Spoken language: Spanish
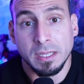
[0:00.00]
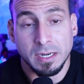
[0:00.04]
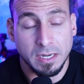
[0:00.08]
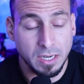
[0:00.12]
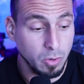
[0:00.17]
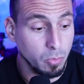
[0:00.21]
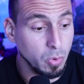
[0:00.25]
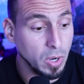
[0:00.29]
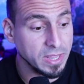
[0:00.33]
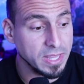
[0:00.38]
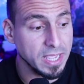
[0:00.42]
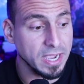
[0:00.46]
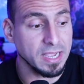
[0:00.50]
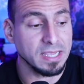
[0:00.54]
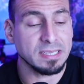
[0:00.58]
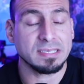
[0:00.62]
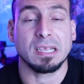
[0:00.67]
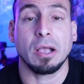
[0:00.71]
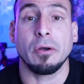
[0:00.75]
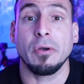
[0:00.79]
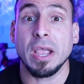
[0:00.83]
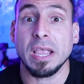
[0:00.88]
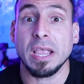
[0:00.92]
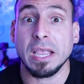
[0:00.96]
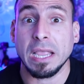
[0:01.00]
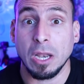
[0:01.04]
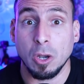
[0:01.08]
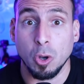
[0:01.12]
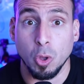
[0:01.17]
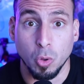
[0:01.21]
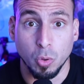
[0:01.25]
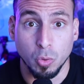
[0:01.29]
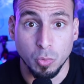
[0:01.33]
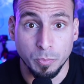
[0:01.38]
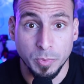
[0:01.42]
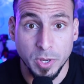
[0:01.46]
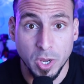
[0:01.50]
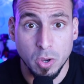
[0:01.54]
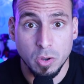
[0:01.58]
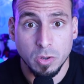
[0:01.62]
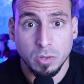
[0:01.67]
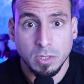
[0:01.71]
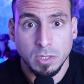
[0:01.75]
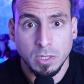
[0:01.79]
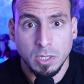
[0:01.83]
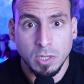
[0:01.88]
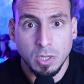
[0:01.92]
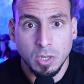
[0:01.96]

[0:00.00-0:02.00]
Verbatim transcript: ¿Recuerdan esa vez que lo durmió?